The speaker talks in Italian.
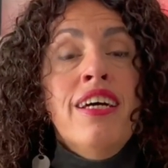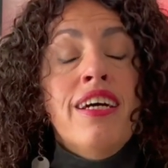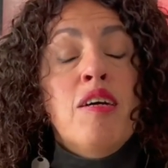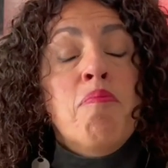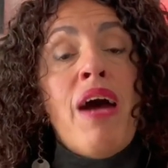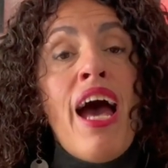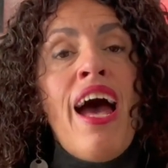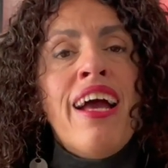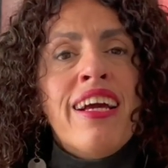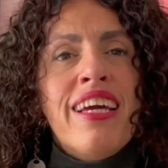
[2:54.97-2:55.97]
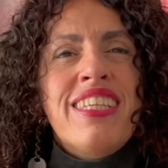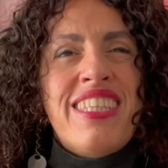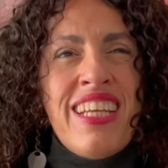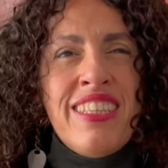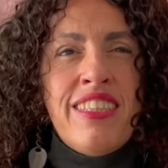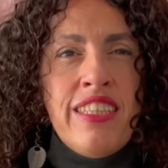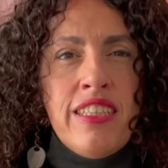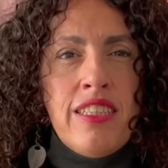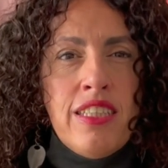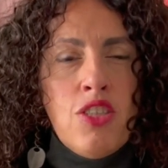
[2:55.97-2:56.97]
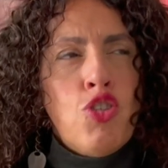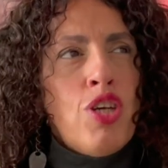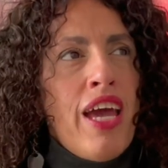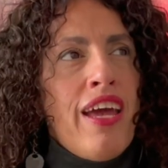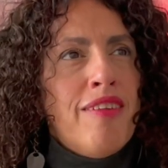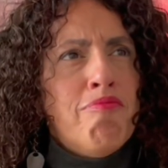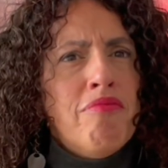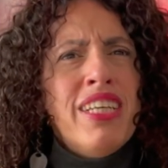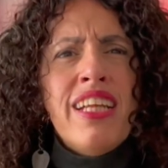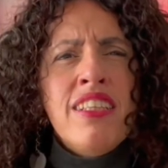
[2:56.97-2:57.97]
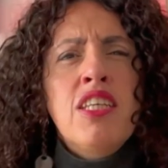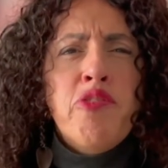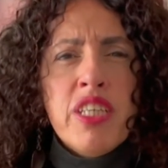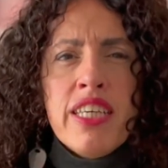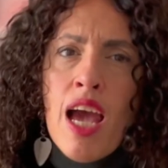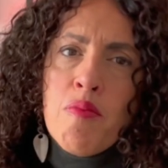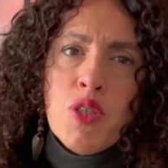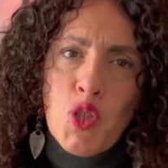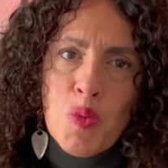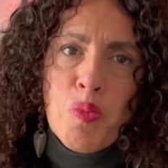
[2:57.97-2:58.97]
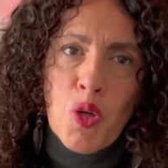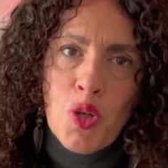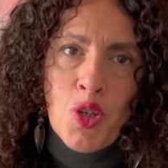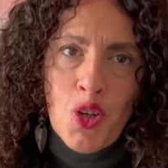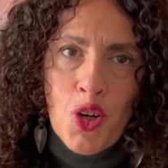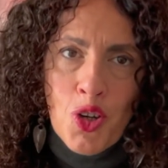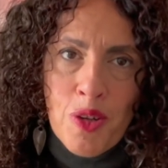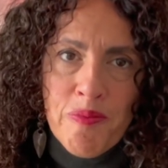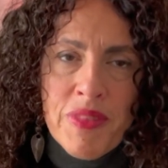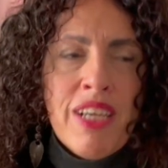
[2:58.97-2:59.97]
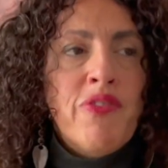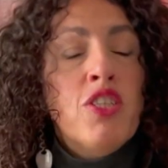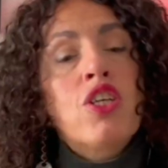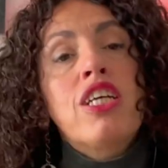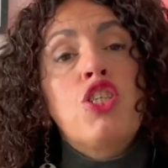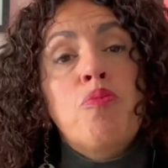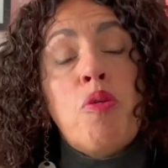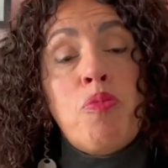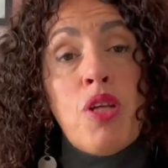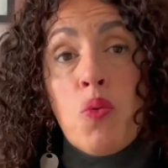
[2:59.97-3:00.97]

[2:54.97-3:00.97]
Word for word: eh, ma anche sentiti, cioè identifichiamoci un po' con loro. Il video nasce proprio da